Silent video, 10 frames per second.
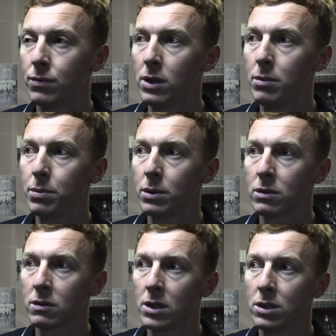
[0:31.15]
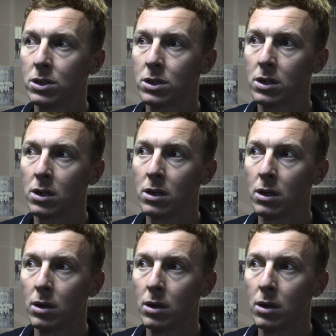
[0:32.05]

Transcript: Filip dostali dzisiaj